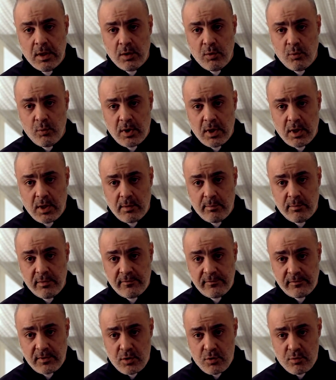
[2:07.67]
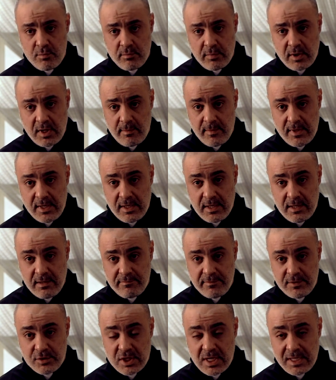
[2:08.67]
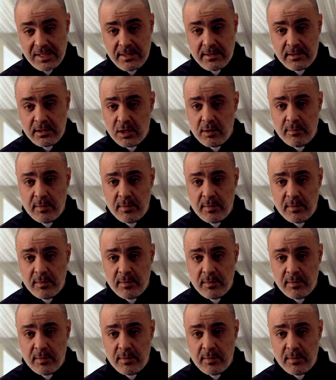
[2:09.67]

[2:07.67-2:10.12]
وبالصوم كمان في شغلة كتير